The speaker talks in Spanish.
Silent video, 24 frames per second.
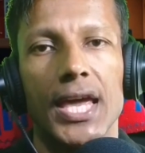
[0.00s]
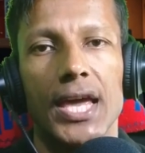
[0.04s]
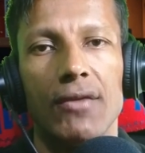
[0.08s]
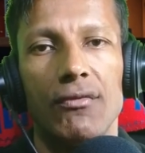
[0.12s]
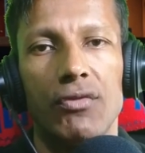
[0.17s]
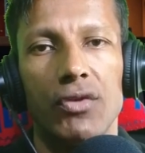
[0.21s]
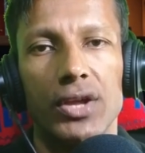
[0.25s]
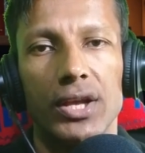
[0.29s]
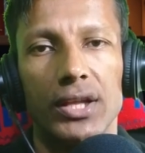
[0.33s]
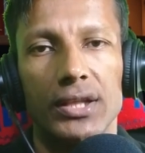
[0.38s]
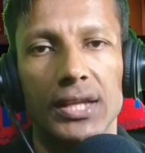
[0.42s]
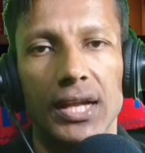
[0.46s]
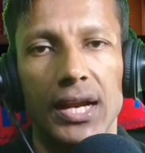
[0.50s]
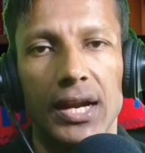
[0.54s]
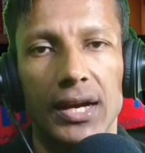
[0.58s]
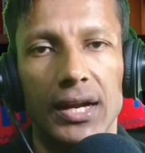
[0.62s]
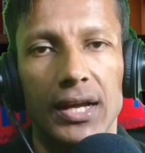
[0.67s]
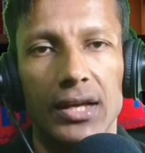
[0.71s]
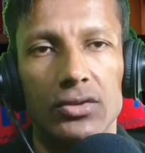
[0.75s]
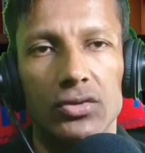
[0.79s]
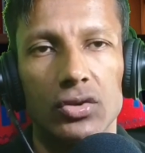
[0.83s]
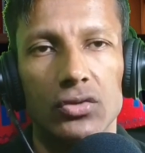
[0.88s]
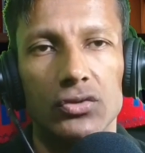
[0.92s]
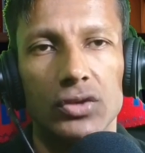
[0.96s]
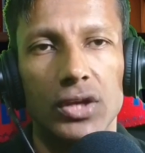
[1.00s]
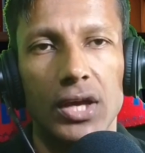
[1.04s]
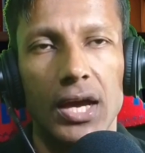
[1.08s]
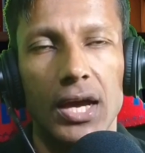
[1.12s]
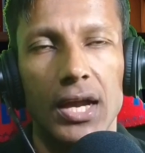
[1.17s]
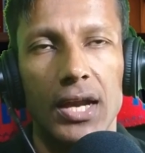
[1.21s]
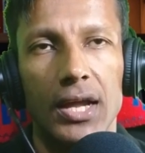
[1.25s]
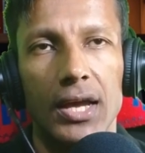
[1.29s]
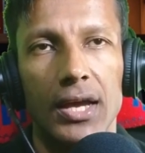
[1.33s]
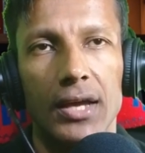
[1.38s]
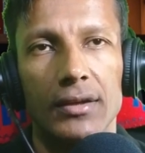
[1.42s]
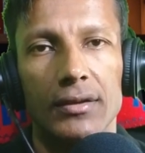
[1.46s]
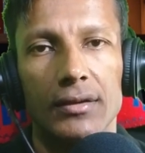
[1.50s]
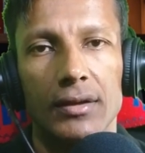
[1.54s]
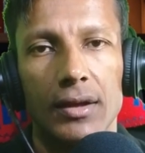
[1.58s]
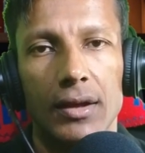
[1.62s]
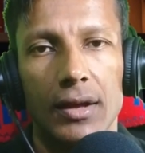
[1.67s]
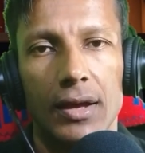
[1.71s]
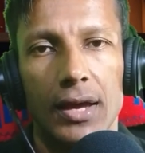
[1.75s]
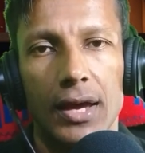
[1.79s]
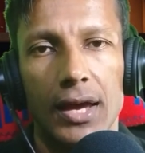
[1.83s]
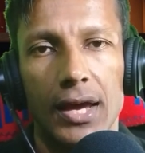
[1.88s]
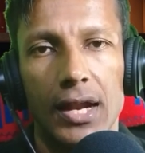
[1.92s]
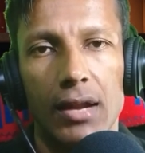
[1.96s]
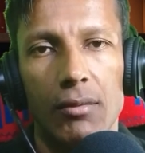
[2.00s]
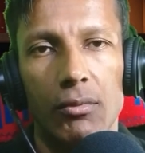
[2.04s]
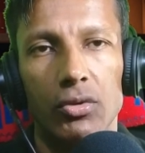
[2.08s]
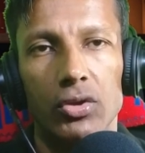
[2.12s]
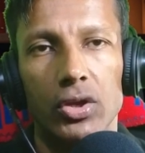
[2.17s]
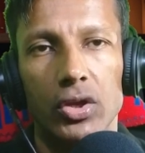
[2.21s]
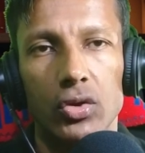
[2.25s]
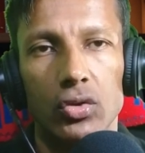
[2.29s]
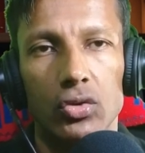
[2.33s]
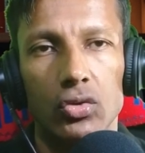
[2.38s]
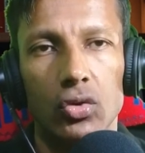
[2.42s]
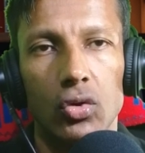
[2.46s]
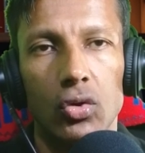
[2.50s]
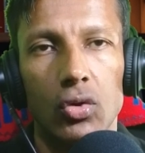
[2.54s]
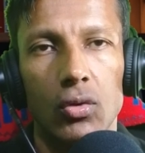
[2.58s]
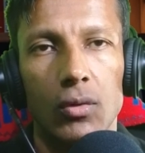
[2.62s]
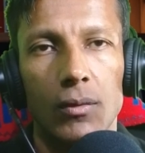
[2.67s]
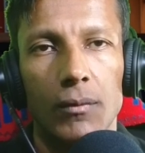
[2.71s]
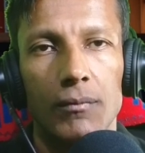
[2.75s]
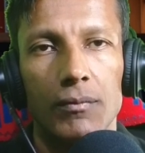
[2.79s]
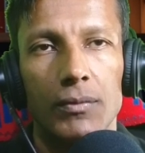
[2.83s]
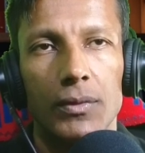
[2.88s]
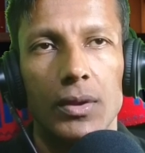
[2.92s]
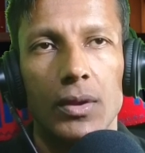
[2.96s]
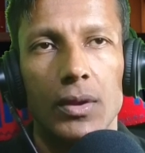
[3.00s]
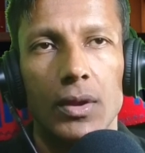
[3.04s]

influyentes en las redes sociales, en el mundo de YouTube,